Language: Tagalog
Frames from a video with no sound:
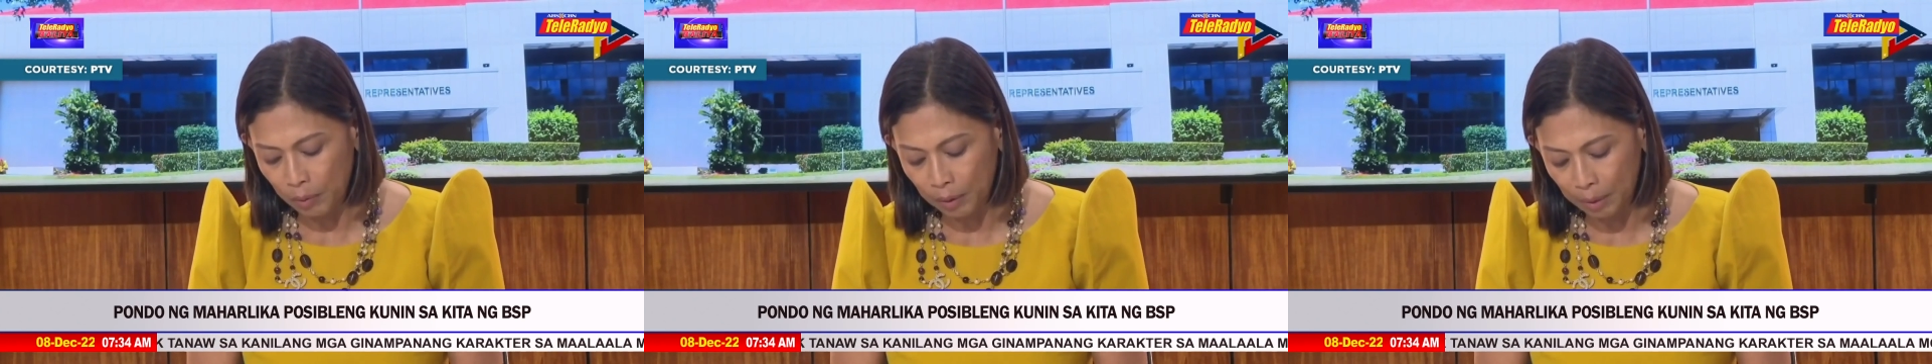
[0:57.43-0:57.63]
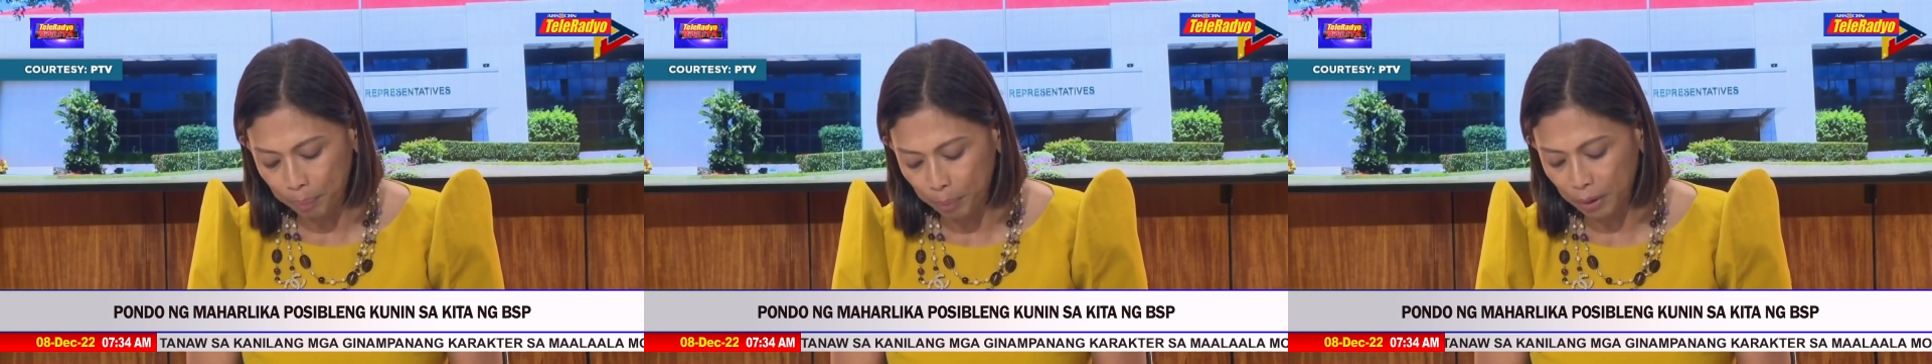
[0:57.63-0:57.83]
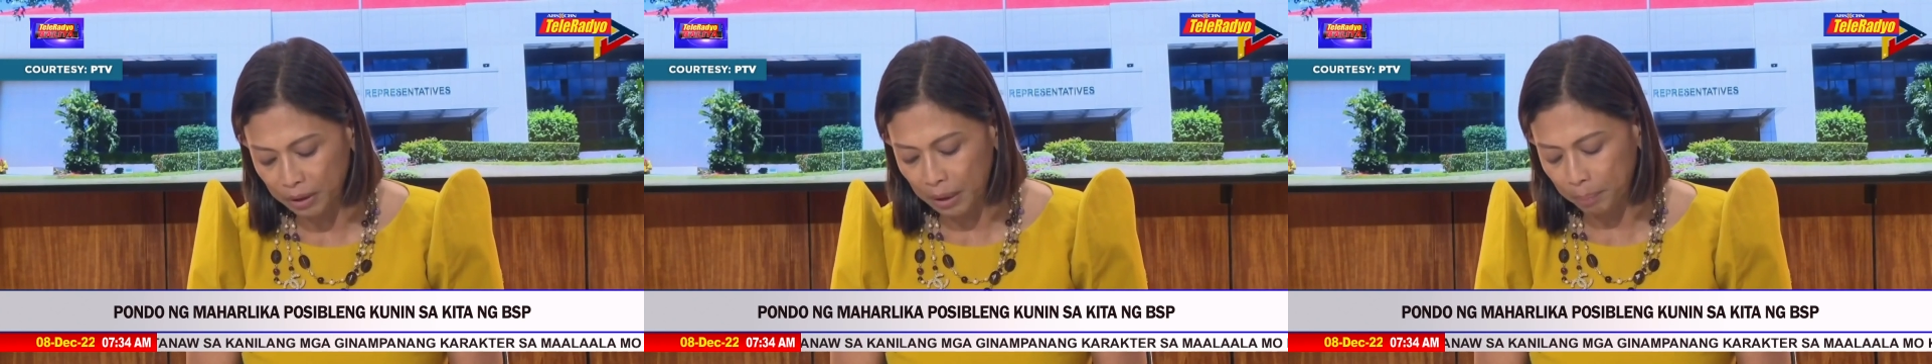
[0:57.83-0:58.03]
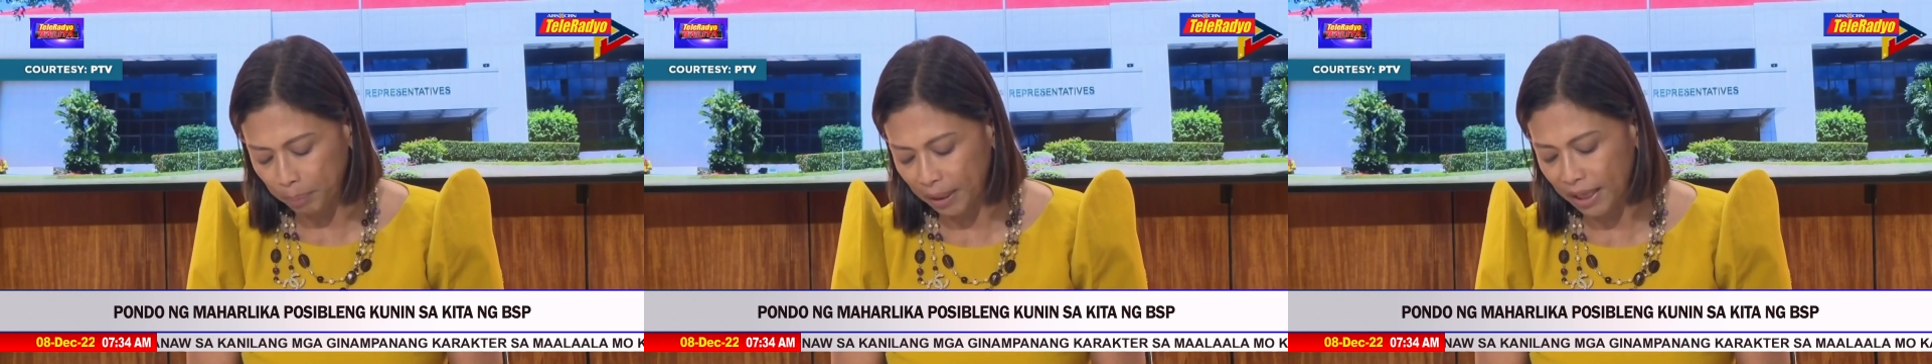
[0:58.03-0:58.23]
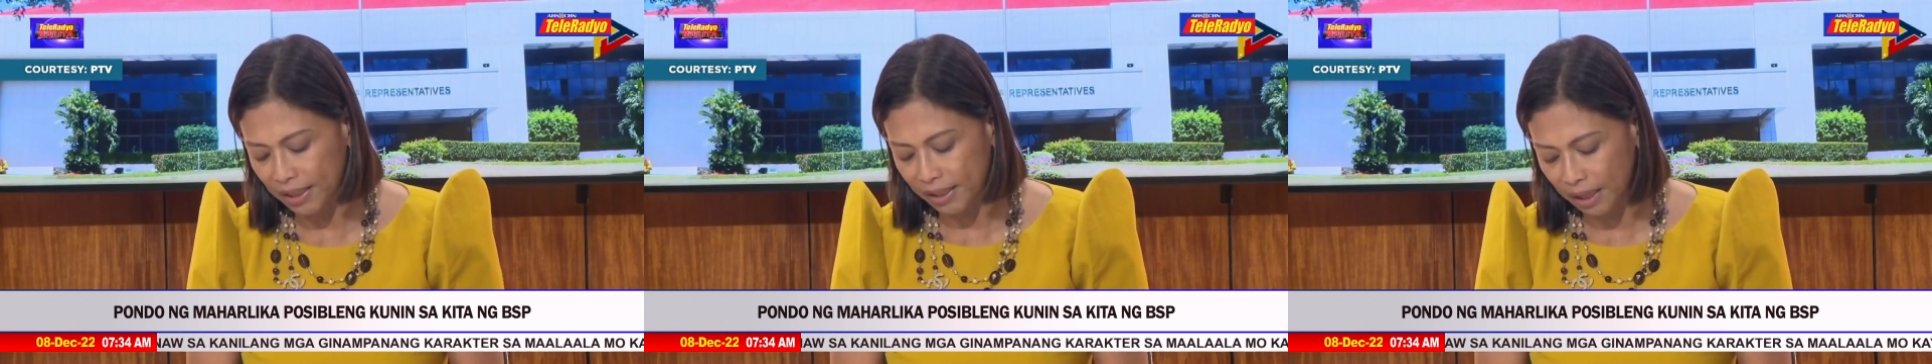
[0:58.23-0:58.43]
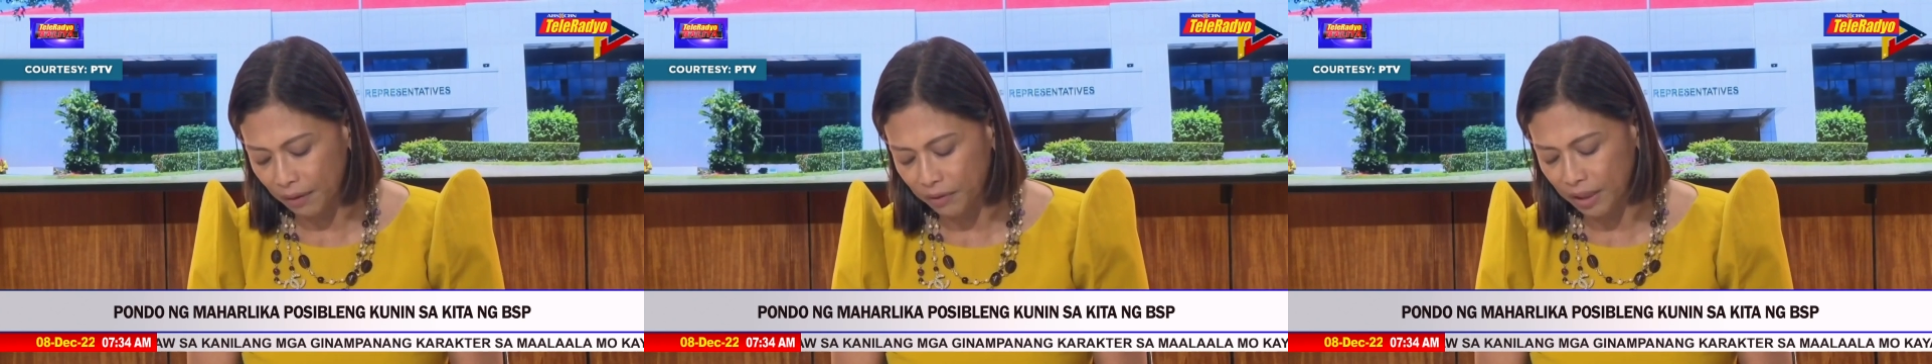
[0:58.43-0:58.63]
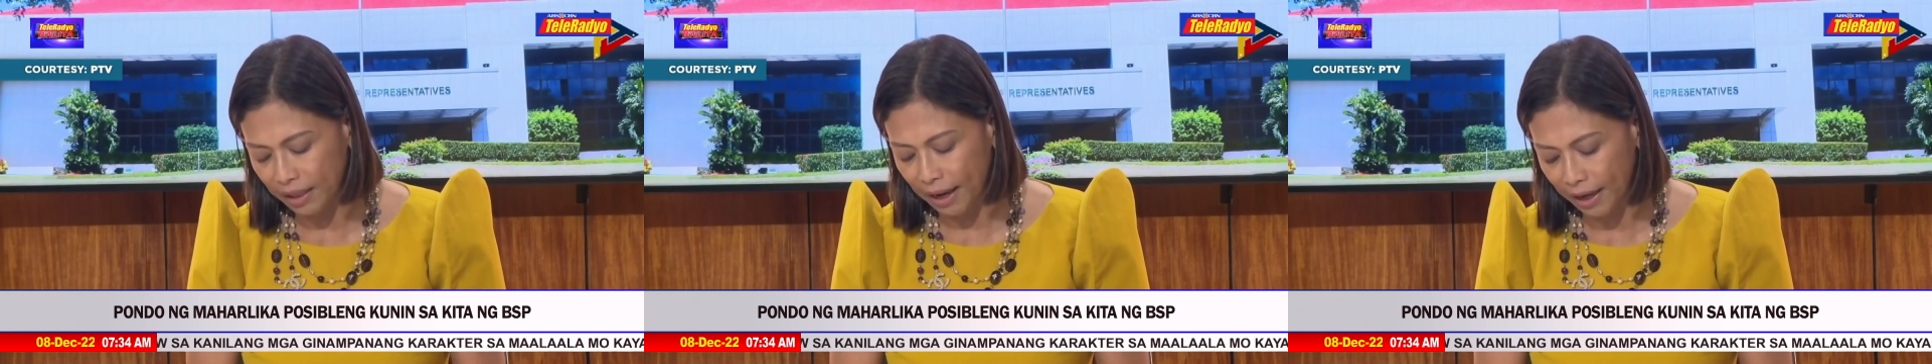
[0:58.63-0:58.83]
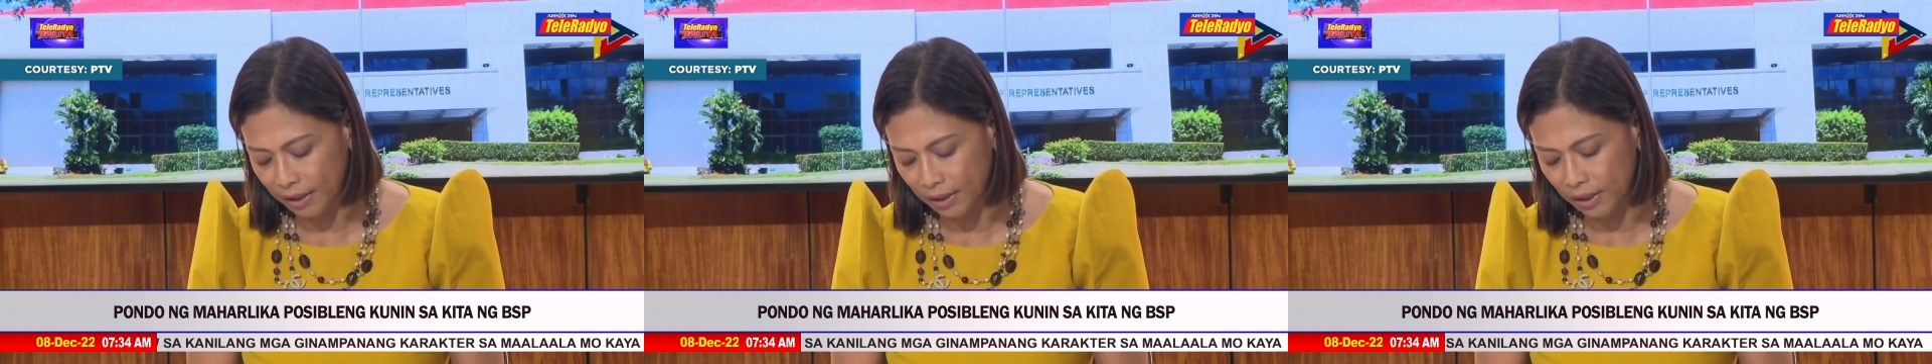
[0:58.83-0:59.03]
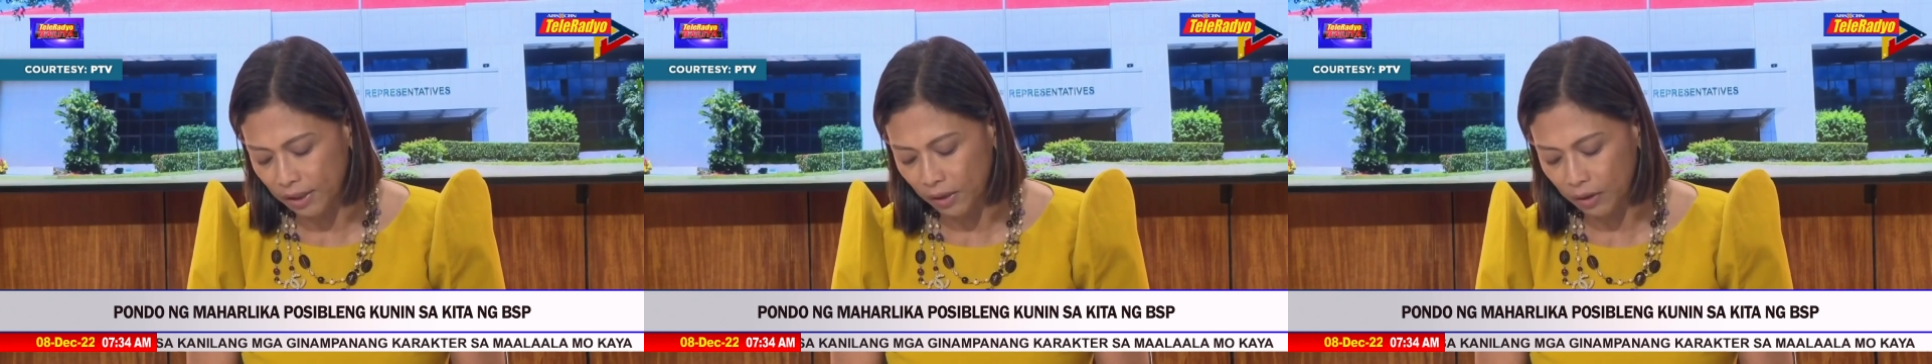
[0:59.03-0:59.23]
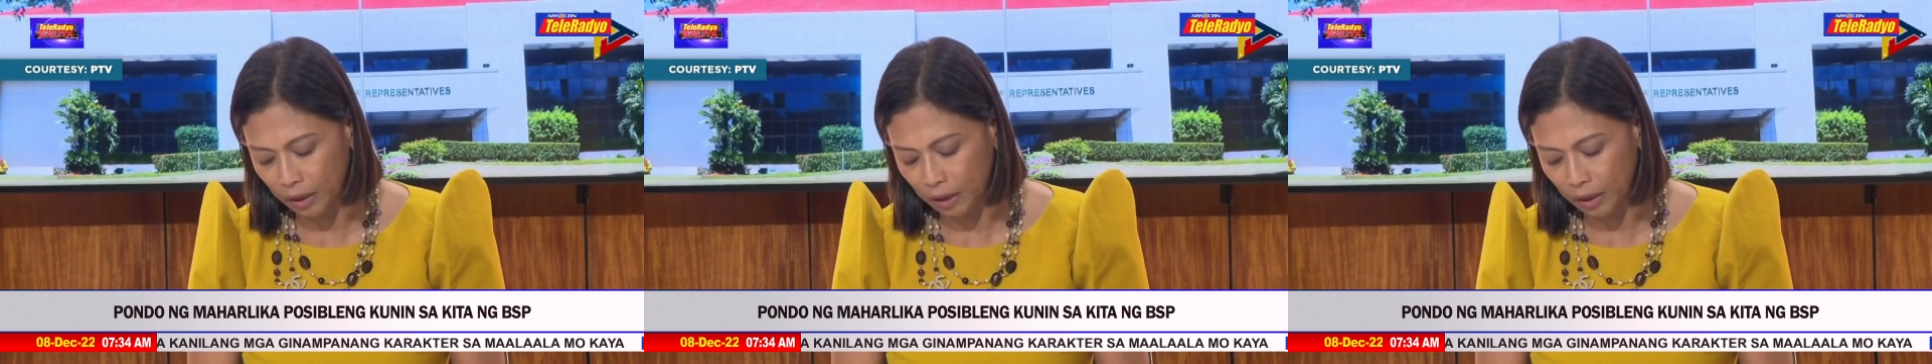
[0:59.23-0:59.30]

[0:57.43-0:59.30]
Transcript: will put in place safety nets